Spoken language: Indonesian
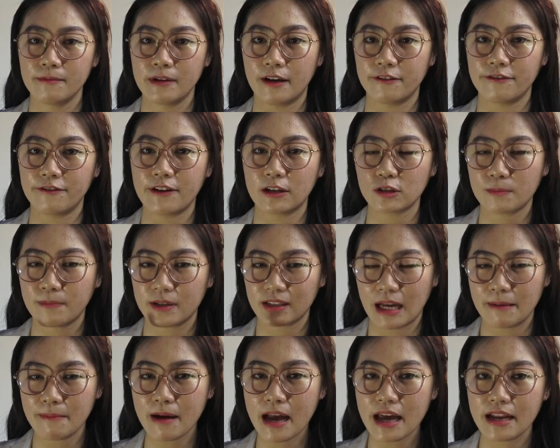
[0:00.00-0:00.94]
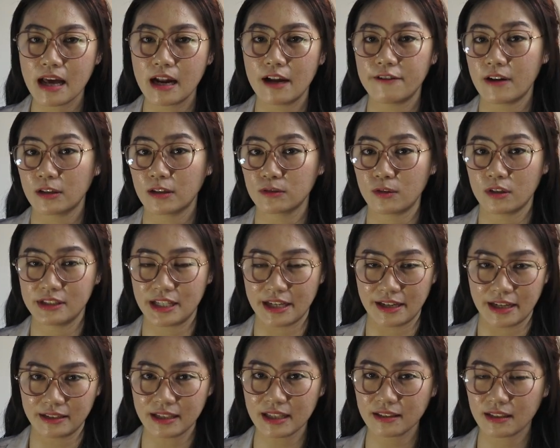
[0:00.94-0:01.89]
Nah, faktor pertama adalah faktor
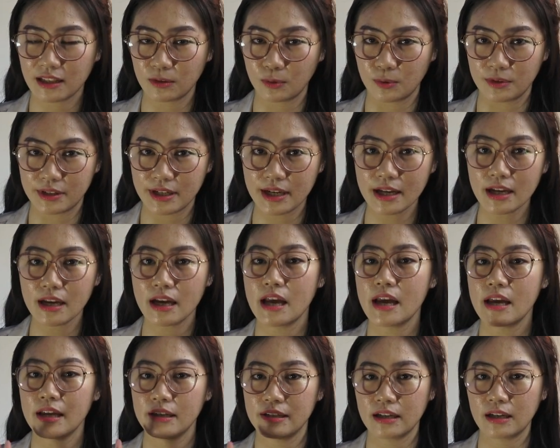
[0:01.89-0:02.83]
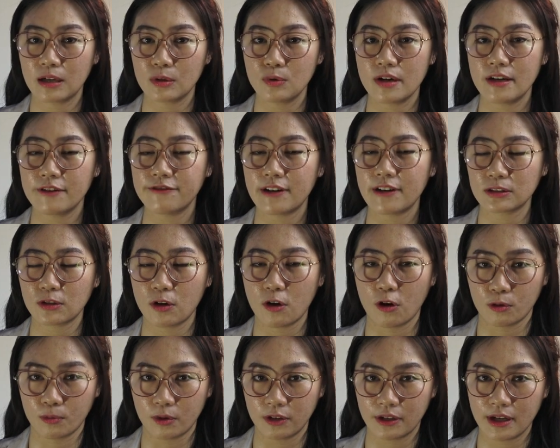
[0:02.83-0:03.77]
genetik tentunya, yang kedua ada faktor
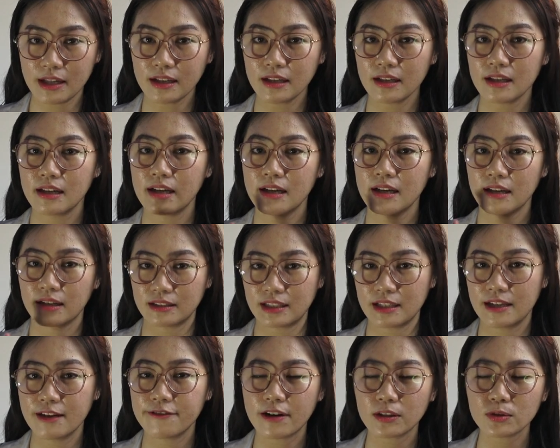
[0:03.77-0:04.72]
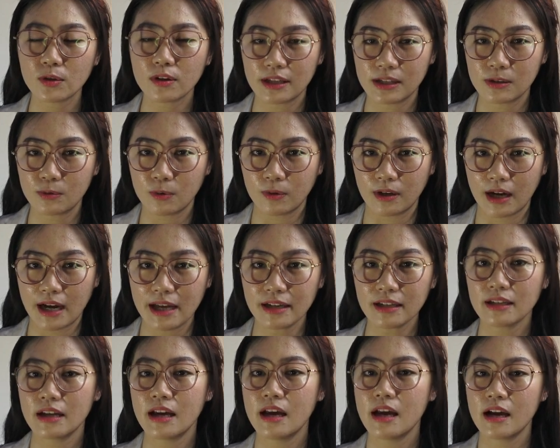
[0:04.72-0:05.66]
hormonal, ketiga faktor
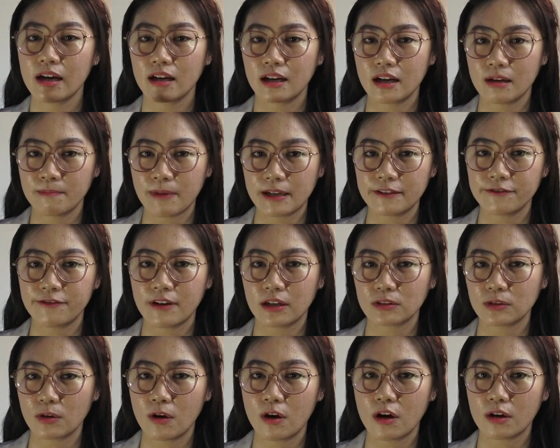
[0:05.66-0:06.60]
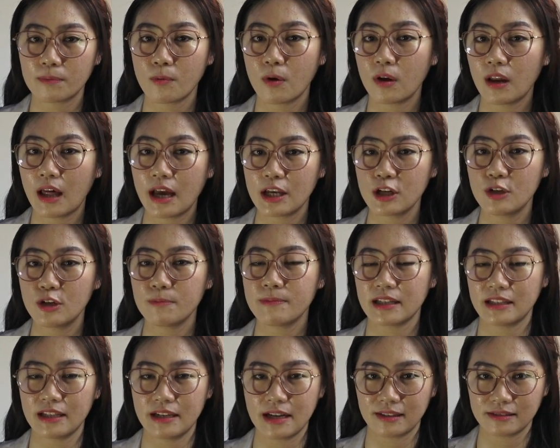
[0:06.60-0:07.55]
lingkungan, keempat faktor pola hidup
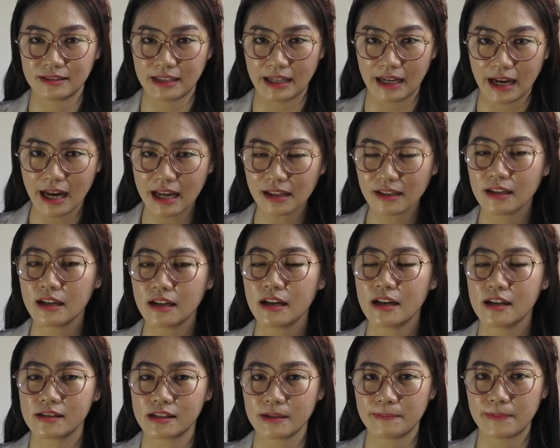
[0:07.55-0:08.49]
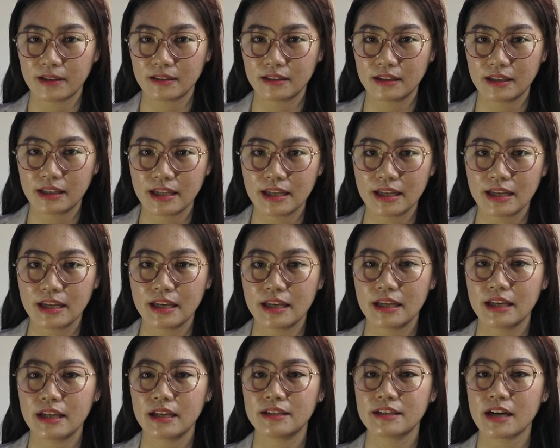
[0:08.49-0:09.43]
yang tidak sehat,
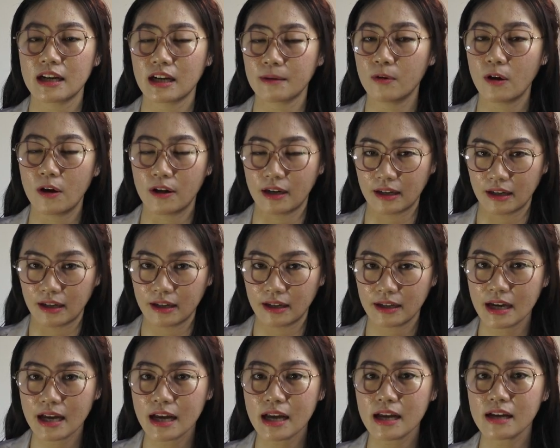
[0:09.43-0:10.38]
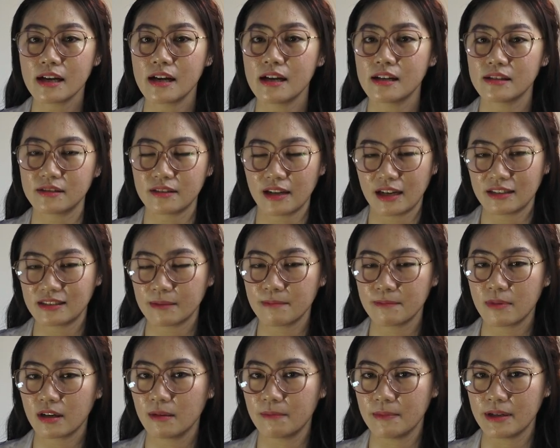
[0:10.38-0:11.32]
seperti jarang berolahraga, stres yang
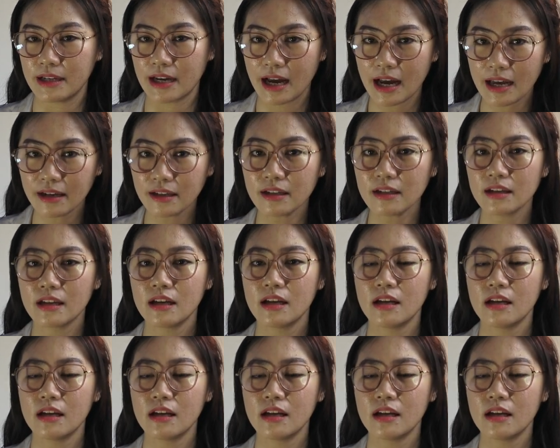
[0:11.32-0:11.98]
berlebihan,